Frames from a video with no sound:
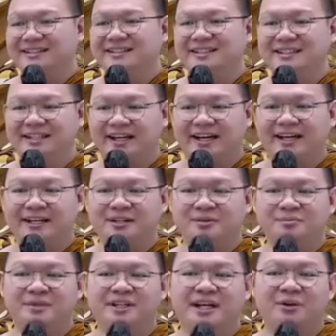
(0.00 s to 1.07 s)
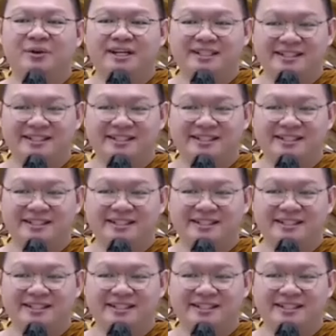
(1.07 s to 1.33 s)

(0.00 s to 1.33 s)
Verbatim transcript: dengan merawat